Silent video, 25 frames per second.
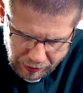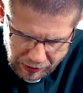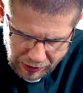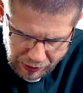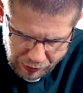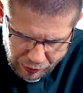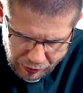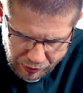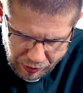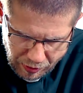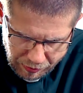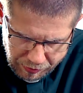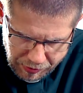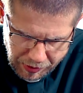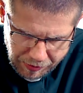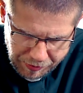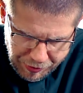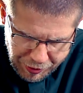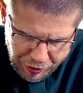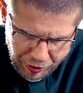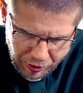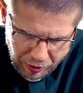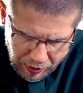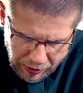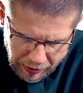Jezus robi
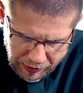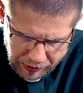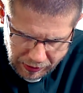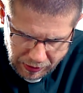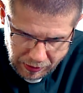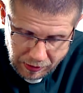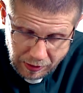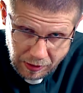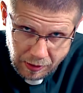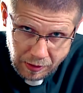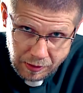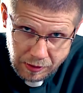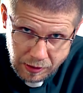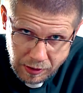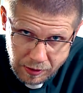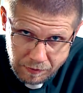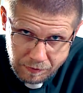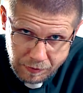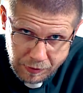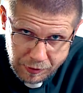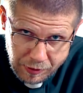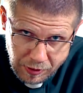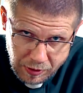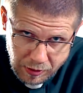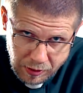im szkolenie,
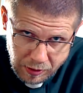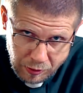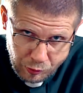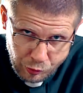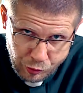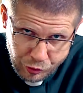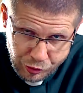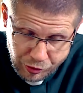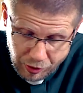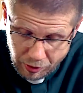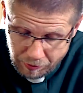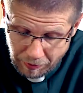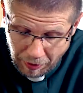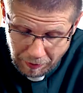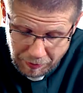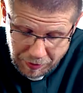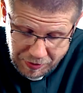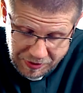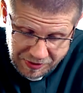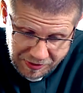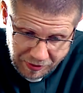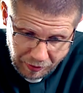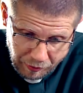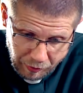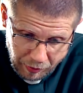im, czyli uczniom,
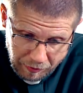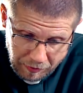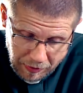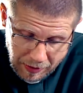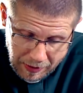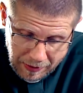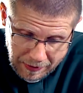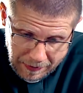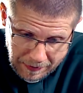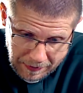apostołom.